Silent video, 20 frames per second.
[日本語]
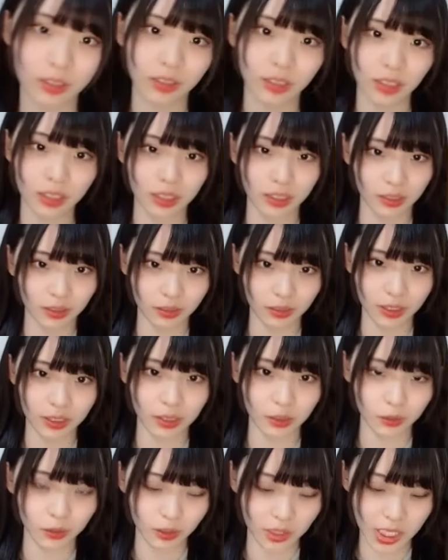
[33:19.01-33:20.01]
そんな
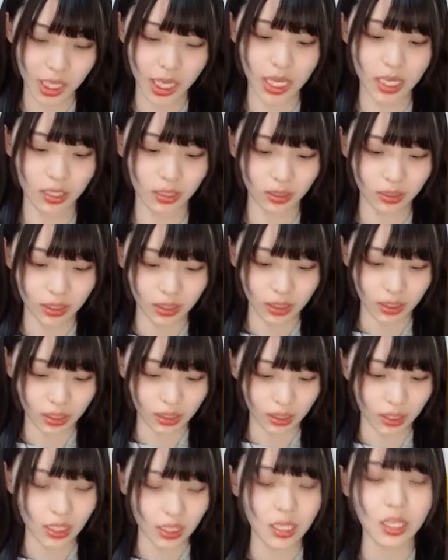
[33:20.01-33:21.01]
私がお風呂に入る時
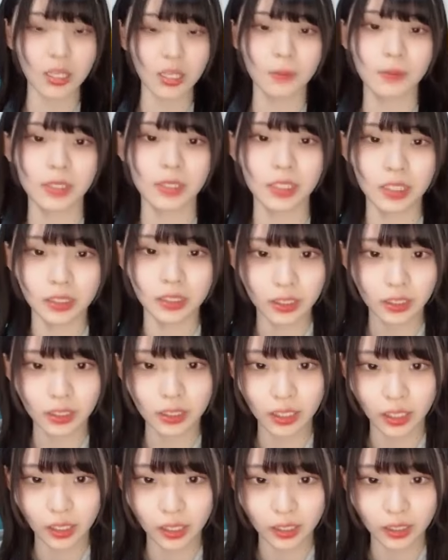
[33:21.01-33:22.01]
間が短くな
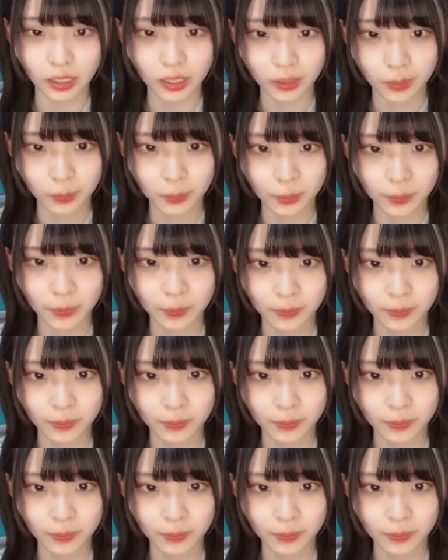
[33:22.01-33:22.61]
るだけなんだけど